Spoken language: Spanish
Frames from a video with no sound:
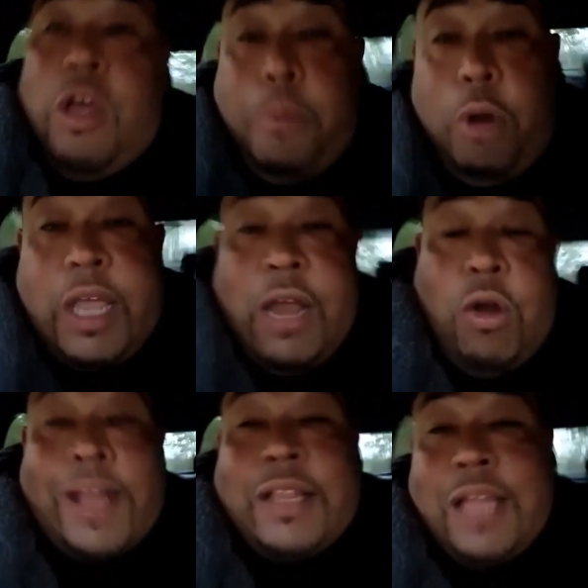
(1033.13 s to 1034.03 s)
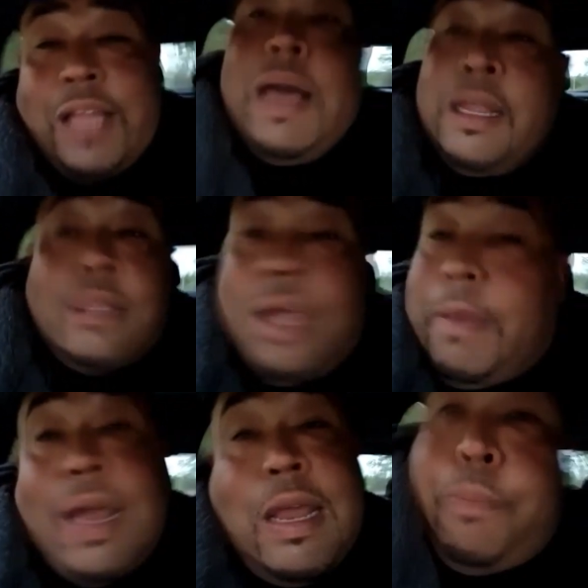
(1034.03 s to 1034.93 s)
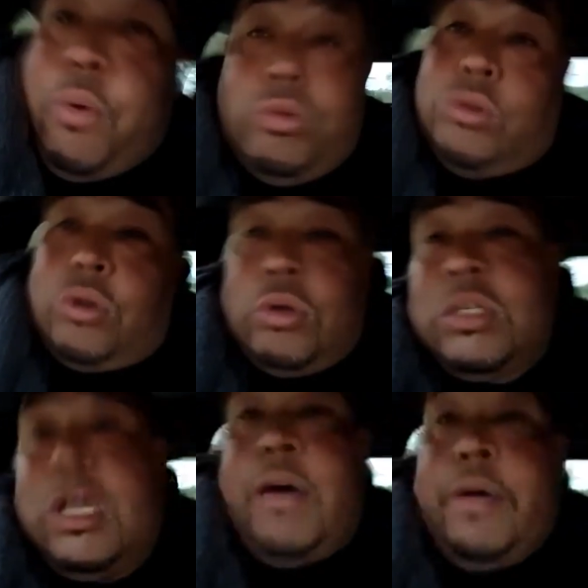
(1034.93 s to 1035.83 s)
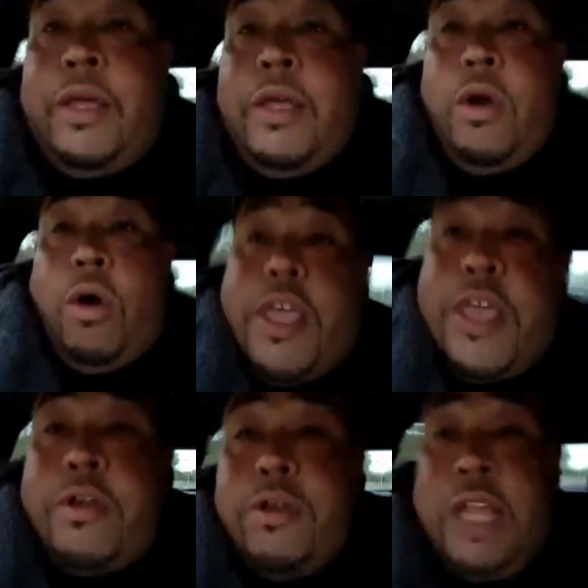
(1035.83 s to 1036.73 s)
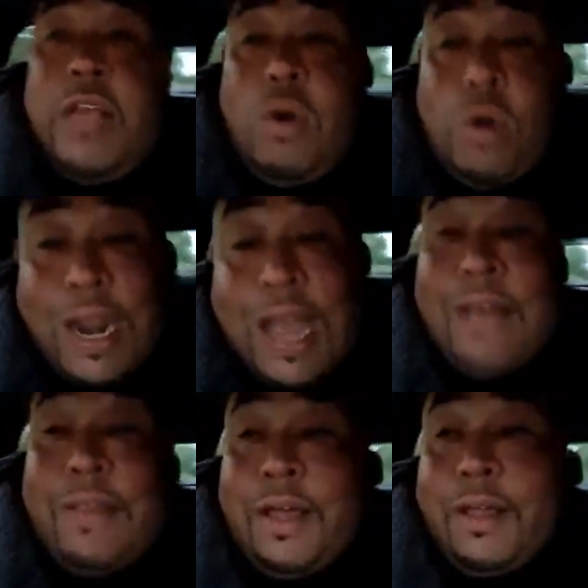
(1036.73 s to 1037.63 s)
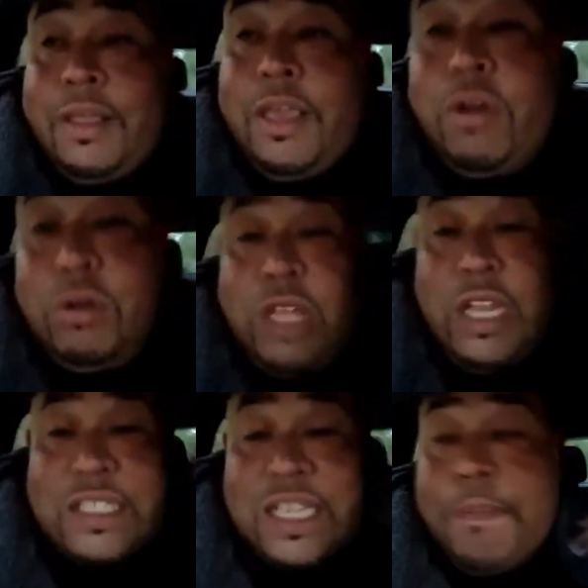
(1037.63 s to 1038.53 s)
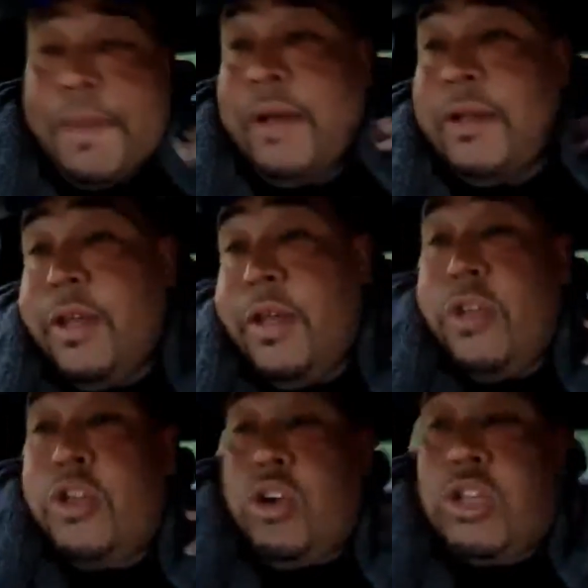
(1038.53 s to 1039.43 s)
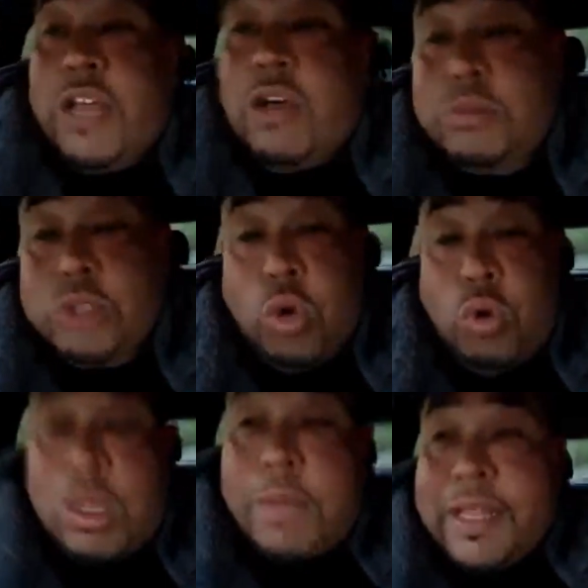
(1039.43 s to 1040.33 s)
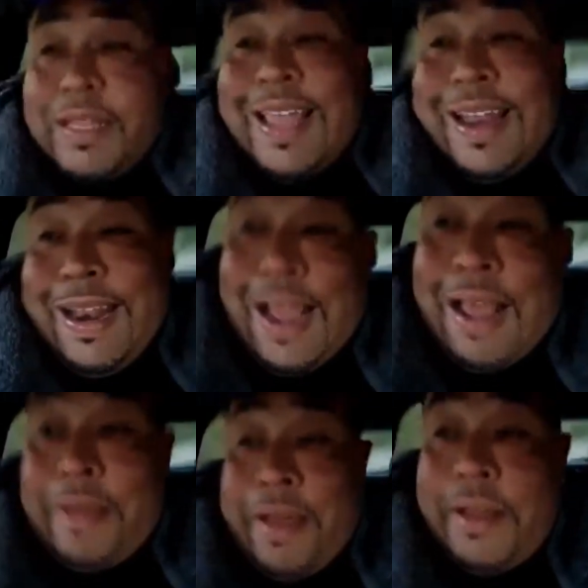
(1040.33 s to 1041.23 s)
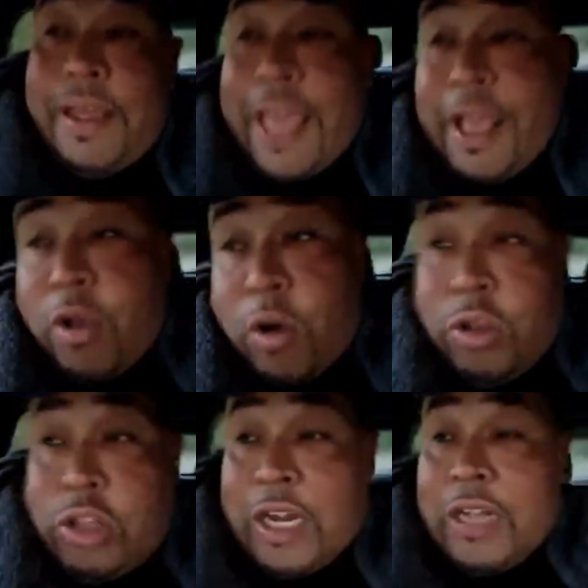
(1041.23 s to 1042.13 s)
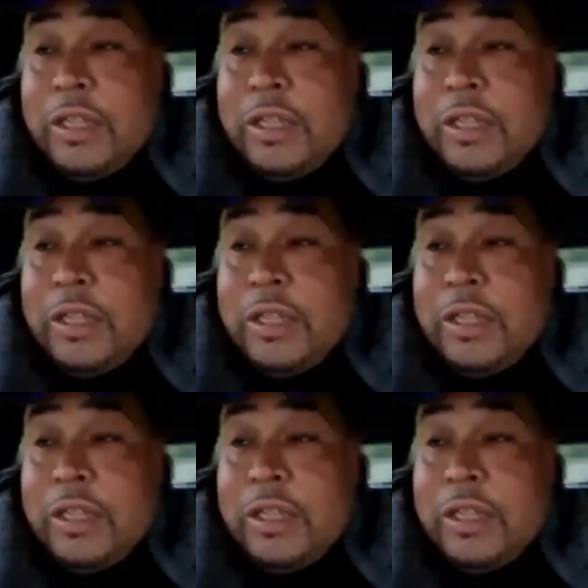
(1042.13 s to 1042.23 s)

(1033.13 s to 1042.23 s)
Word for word: porque lo que está mal, está mal y punto, ¿sabes? Oye, yo no tengo nada. Quiero que ustedes sepan. Yo no tengo absolutamente nada en contra